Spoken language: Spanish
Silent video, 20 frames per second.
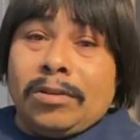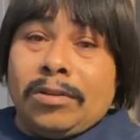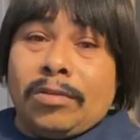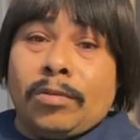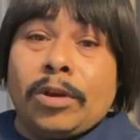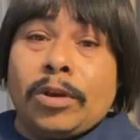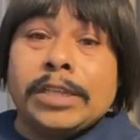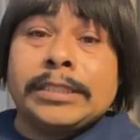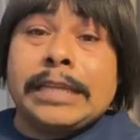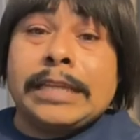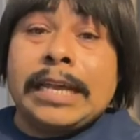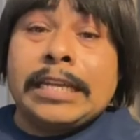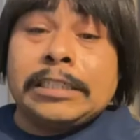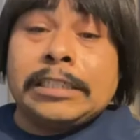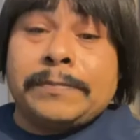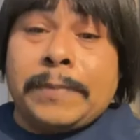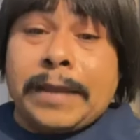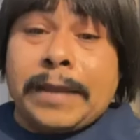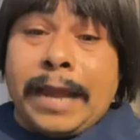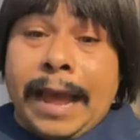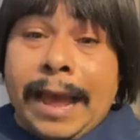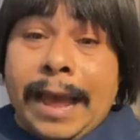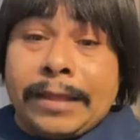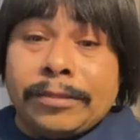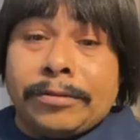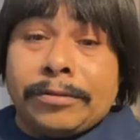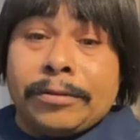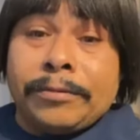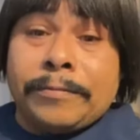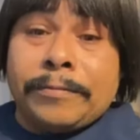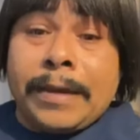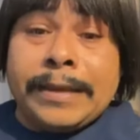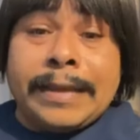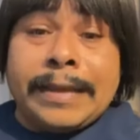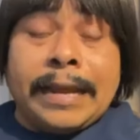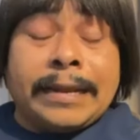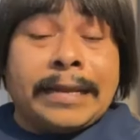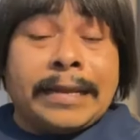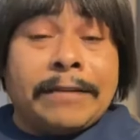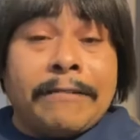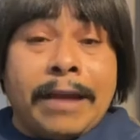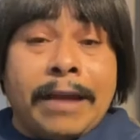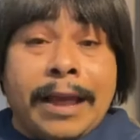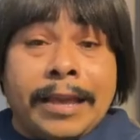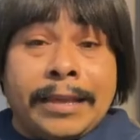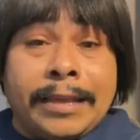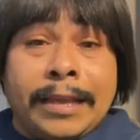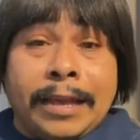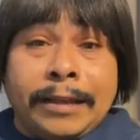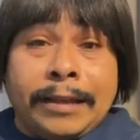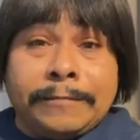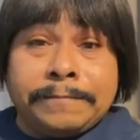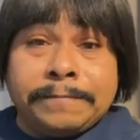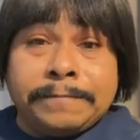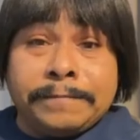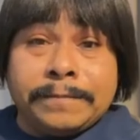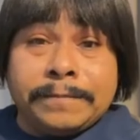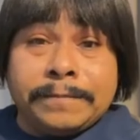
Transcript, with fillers: Los voy a estar esperando. Vaya el que vaya.